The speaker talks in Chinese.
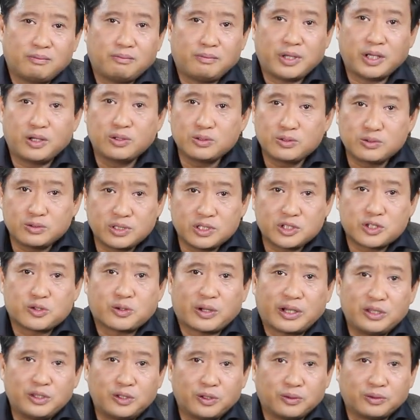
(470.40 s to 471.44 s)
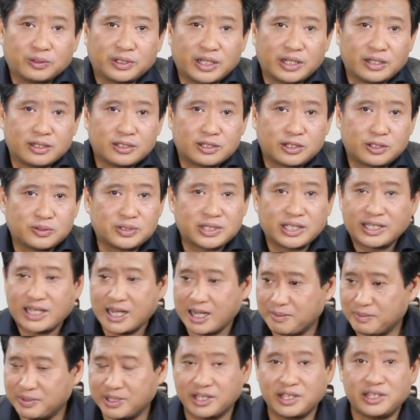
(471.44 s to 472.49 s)
苗族的传统呢，都在
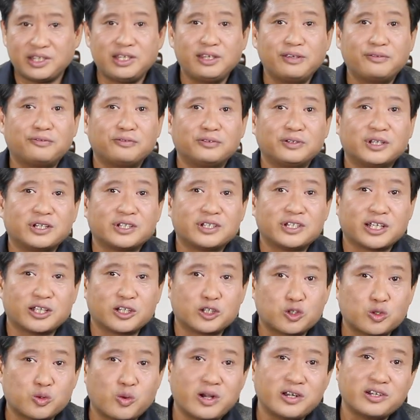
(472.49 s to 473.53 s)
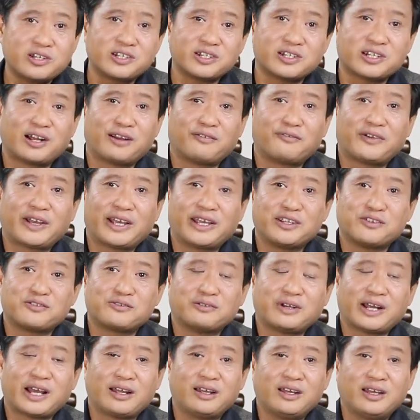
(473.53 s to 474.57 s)
他们的衣服的这个装饰上反映
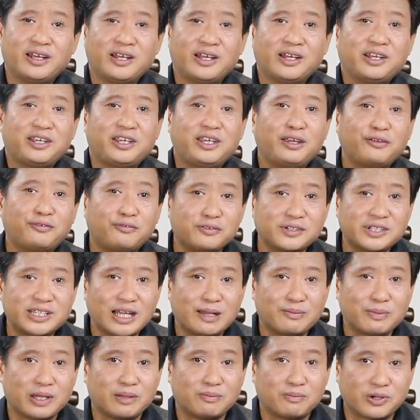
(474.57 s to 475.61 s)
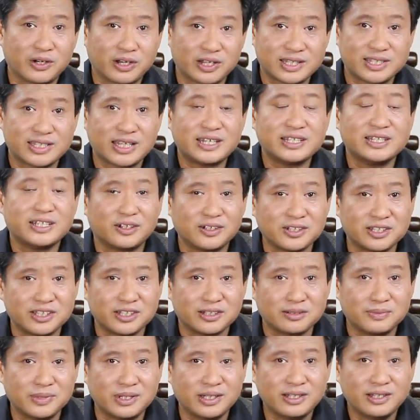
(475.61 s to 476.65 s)
出来。衣服下面不是有个三角
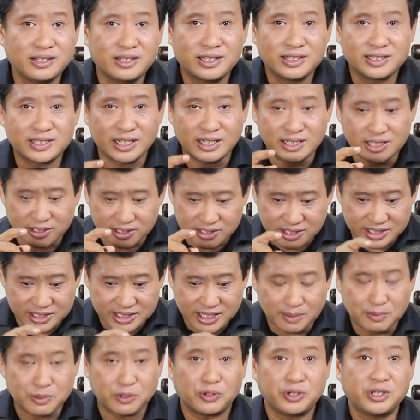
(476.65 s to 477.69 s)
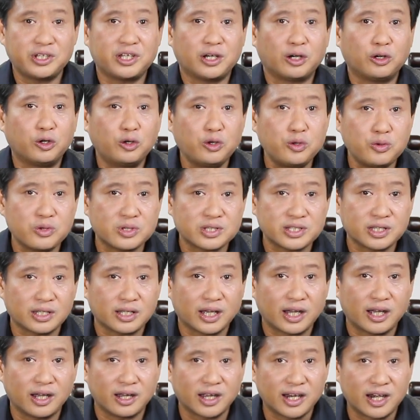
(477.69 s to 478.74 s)
形吗？三角形下面有一条绿色
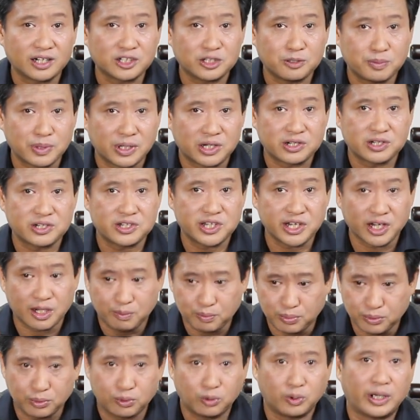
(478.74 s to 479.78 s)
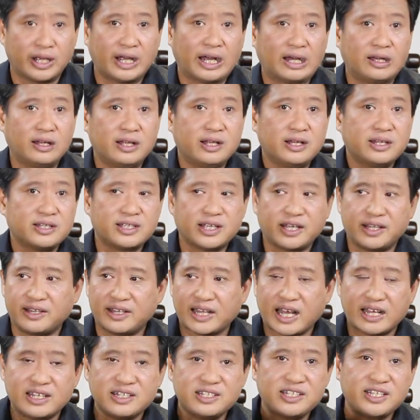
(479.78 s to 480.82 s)
的横杠，就表示这个部落呀在
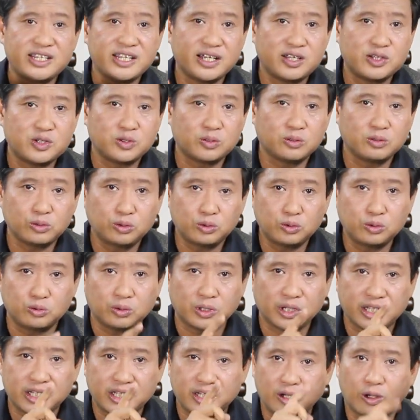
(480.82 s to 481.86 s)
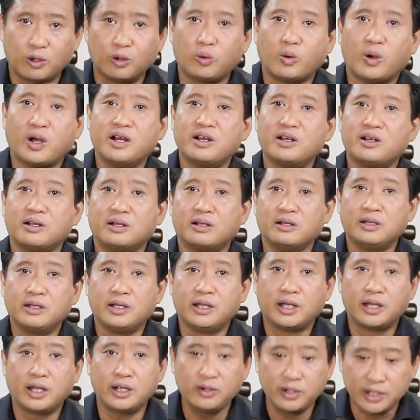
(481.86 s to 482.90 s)
南迁中渡了一条黄河。
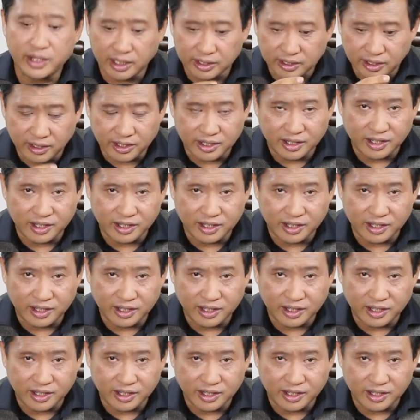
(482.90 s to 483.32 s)
还有两条